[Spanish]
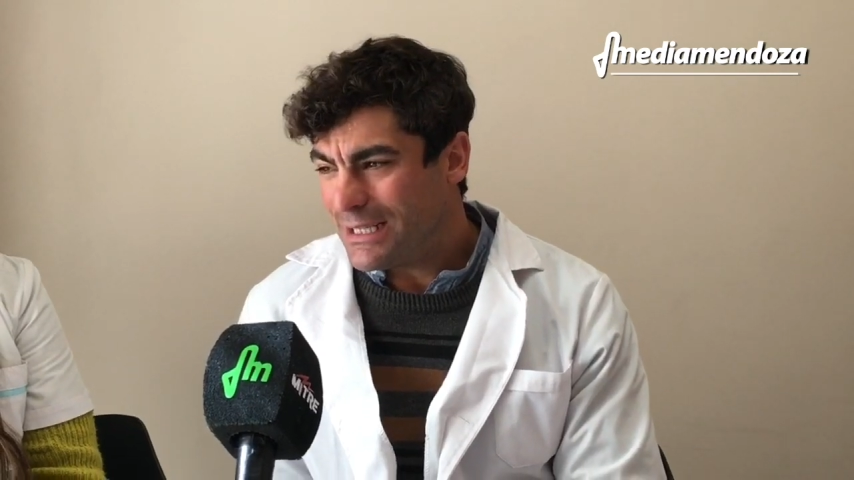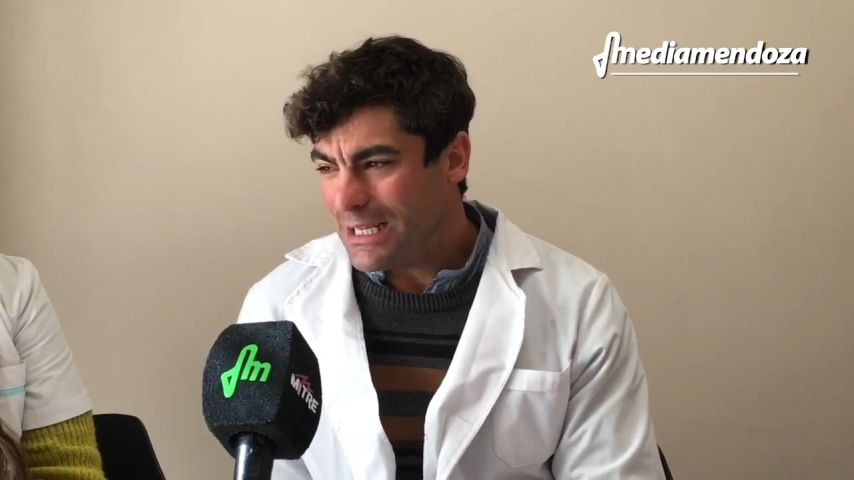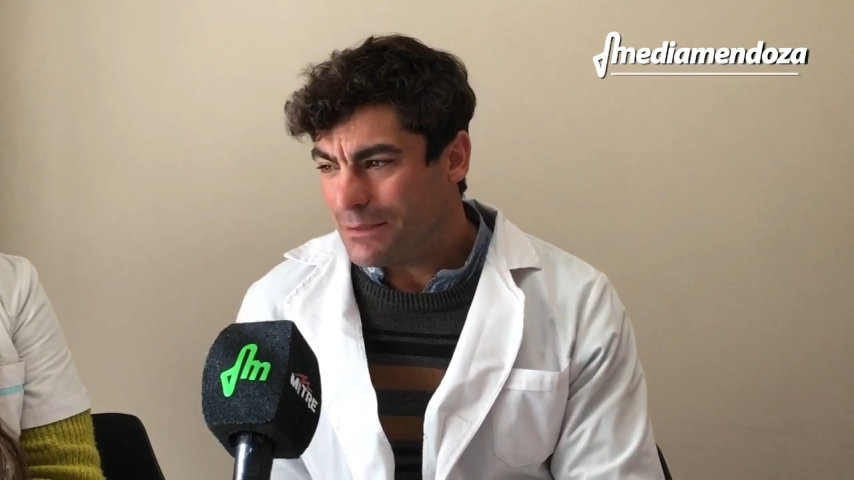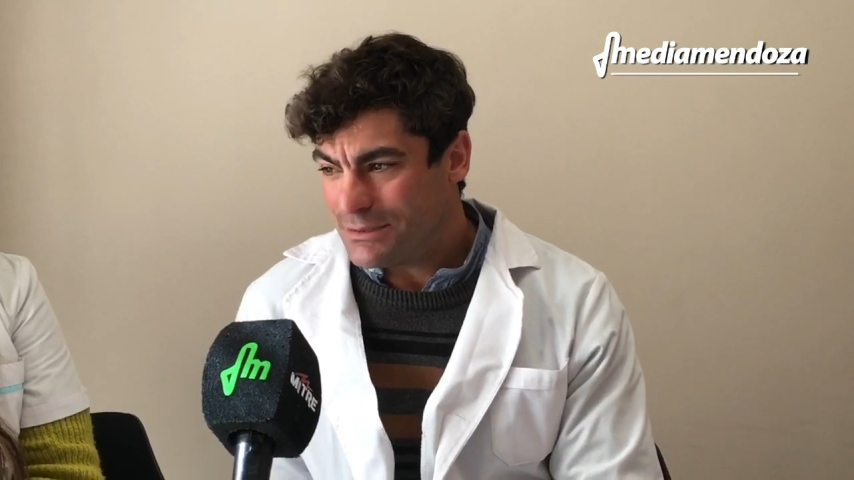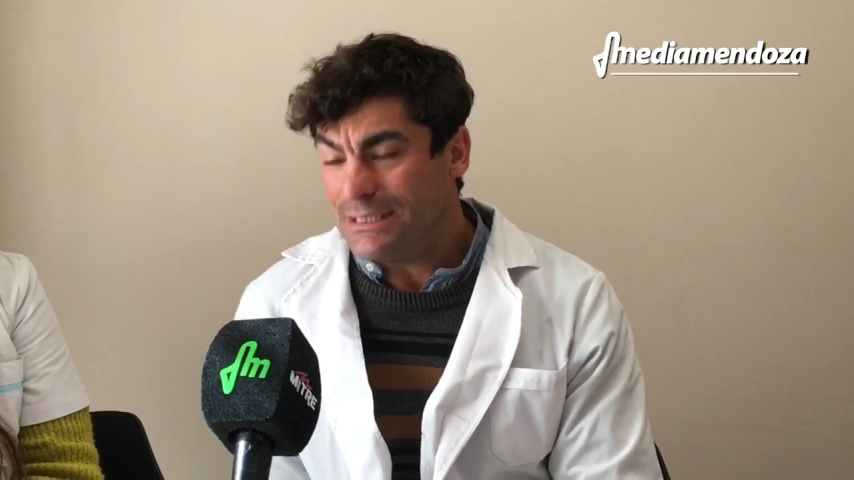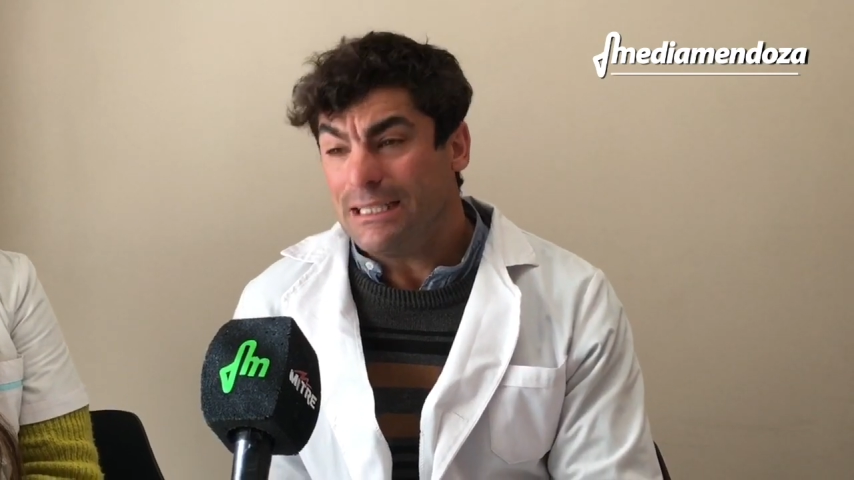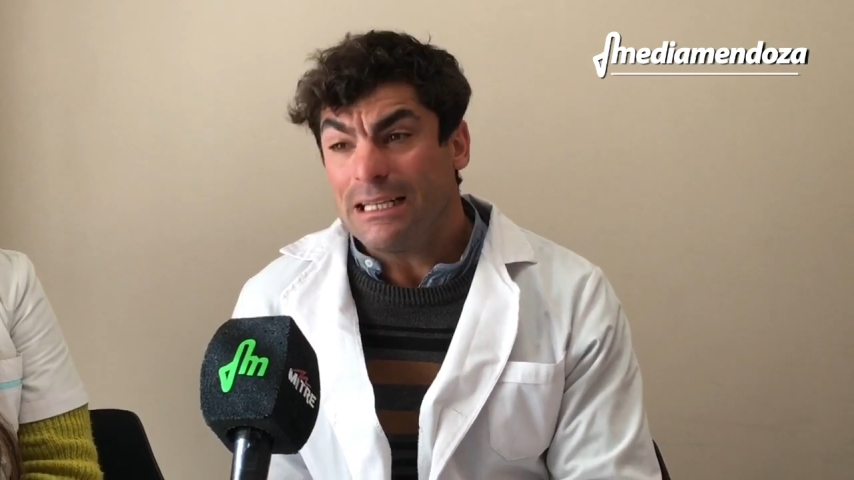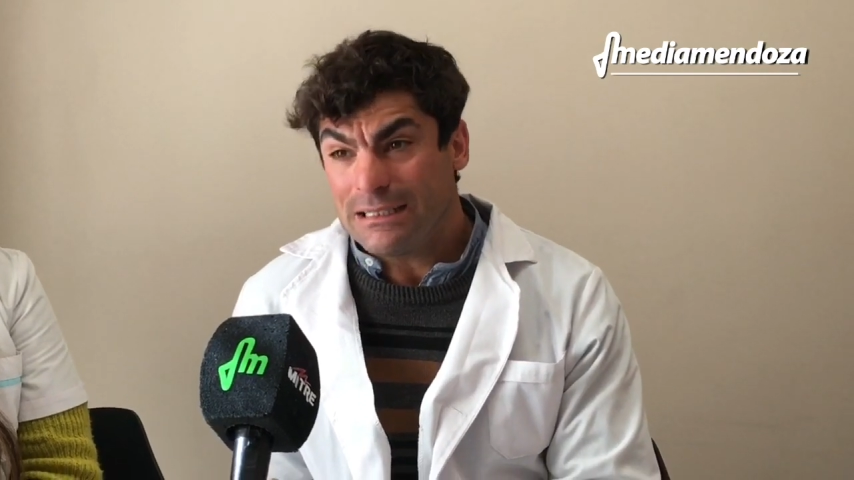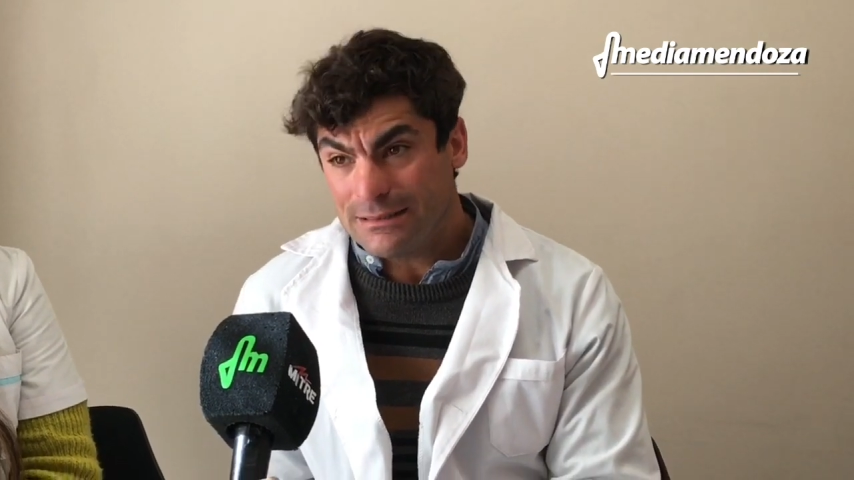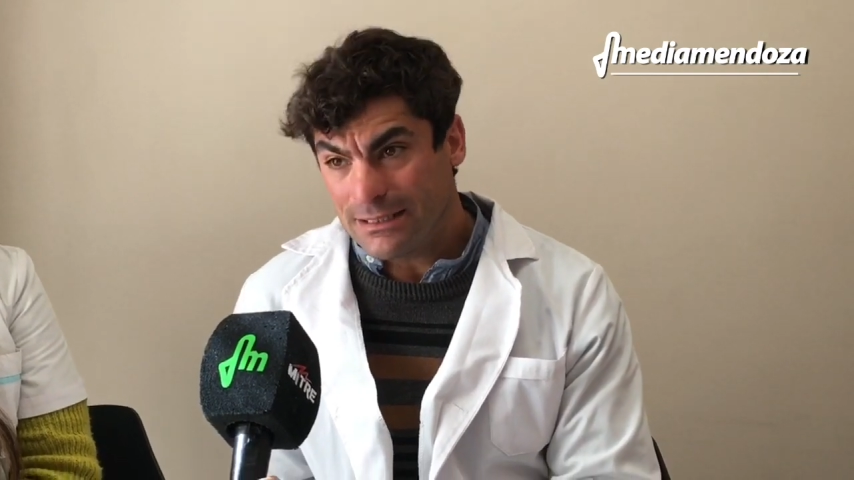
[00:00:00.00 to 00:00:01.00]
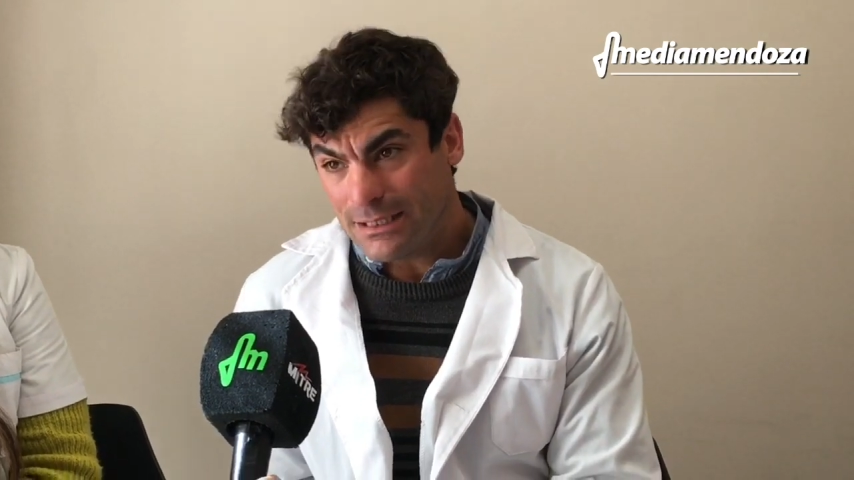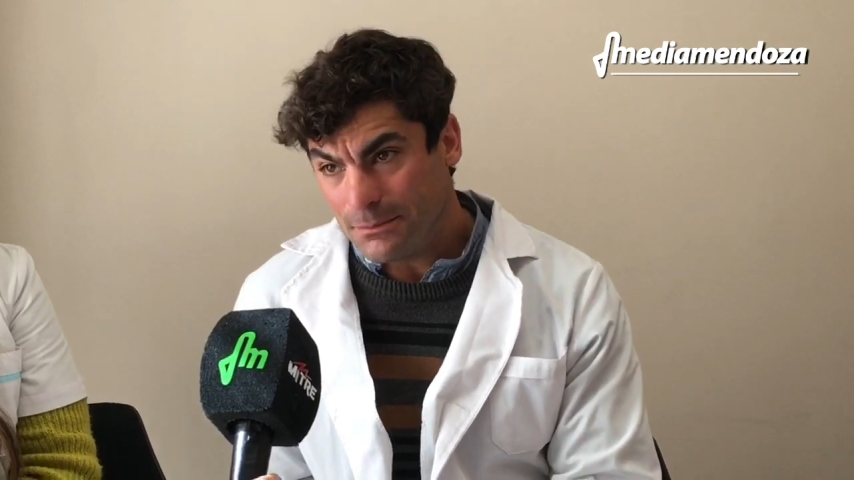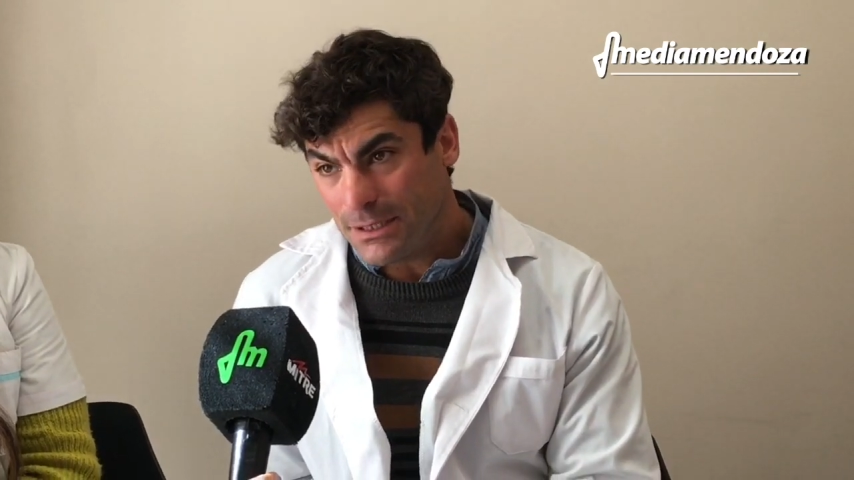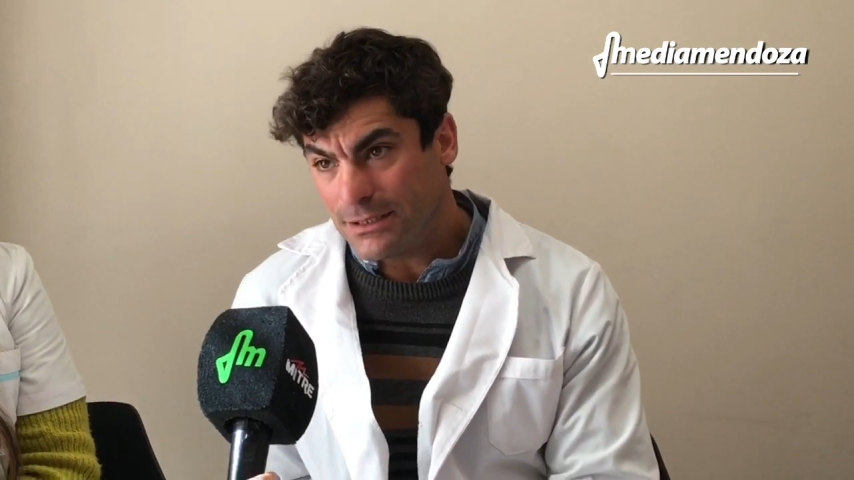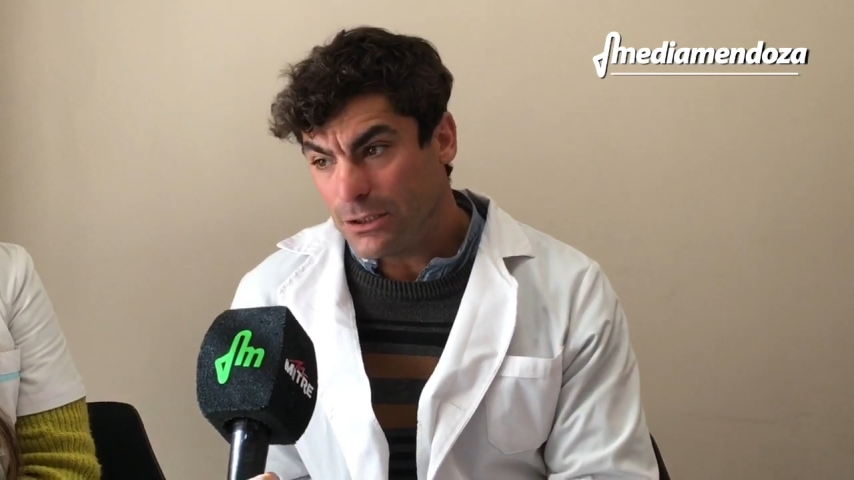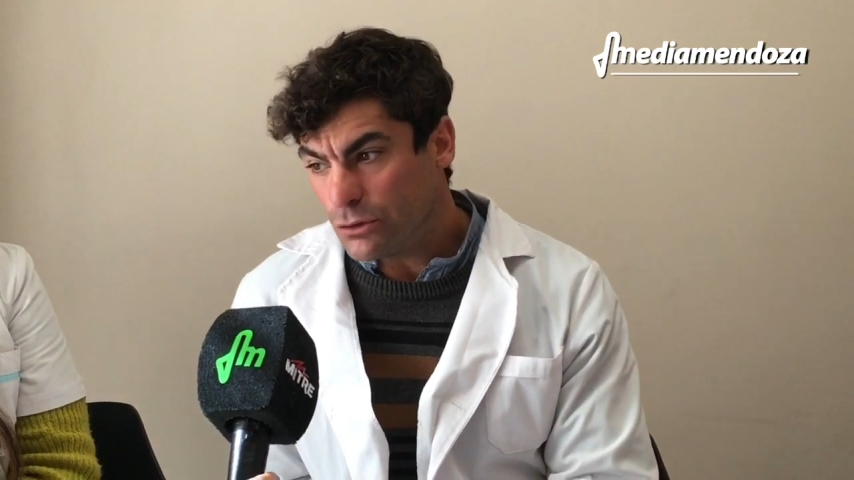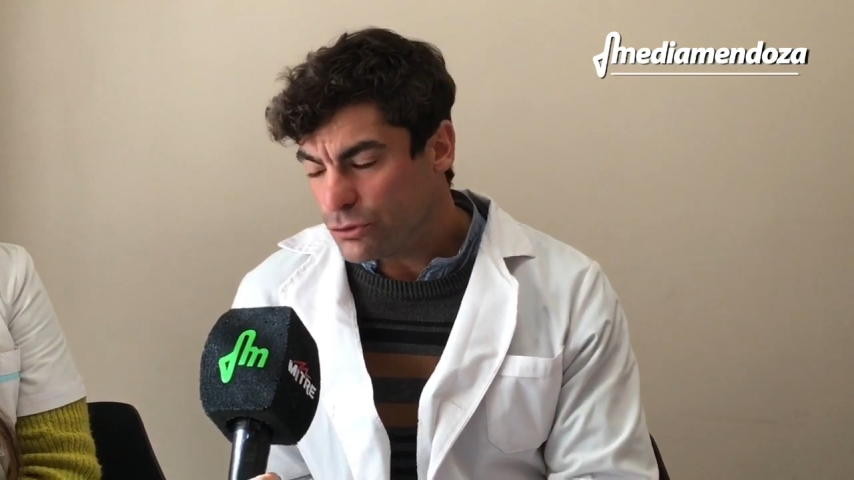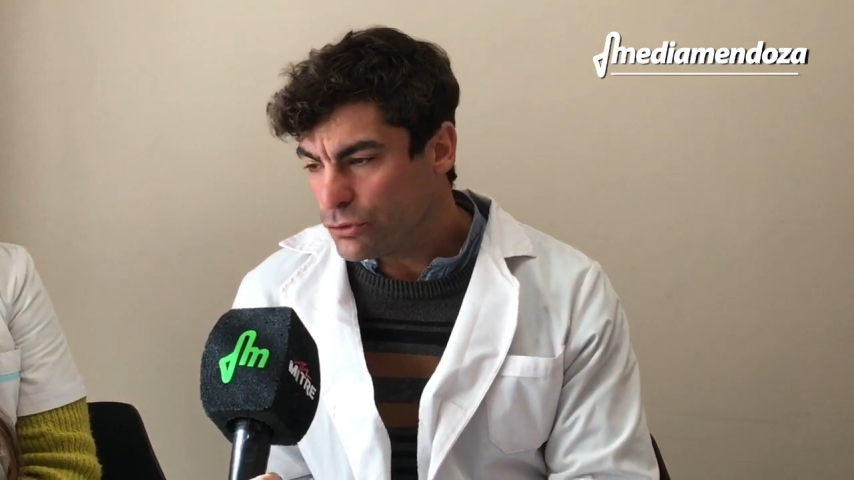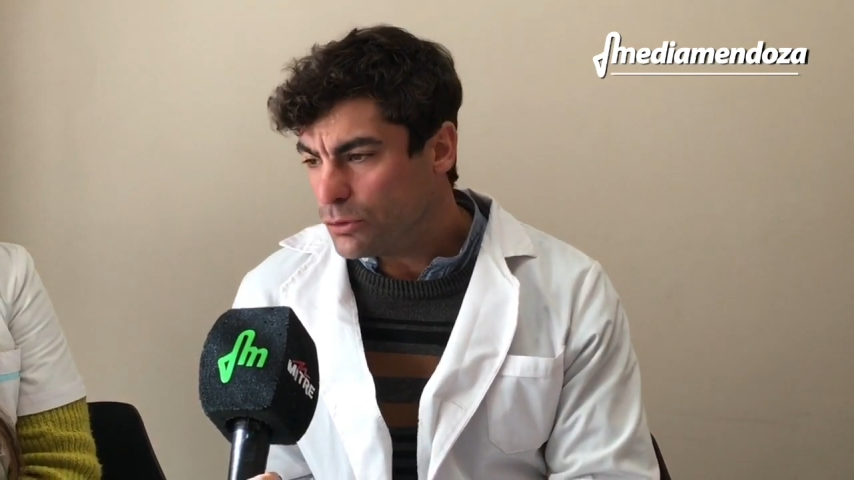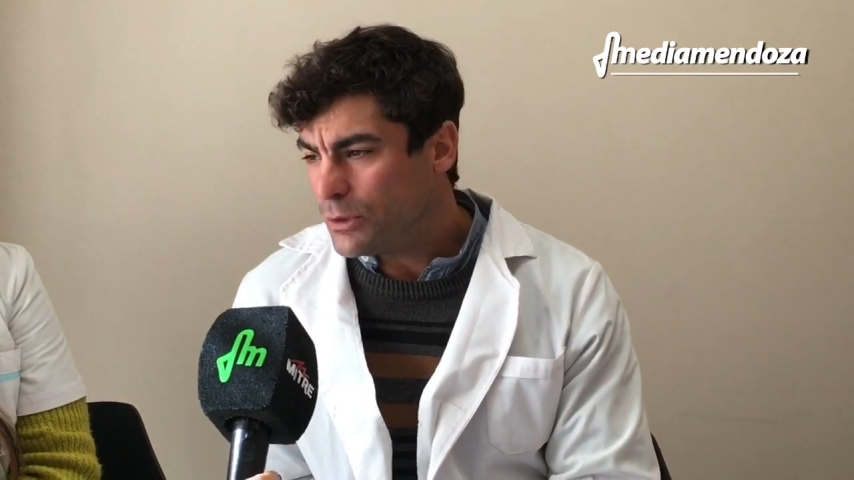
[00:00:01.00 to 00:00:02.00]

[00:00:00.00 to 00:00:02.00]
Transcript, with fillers: de las abstinencias también del consumo.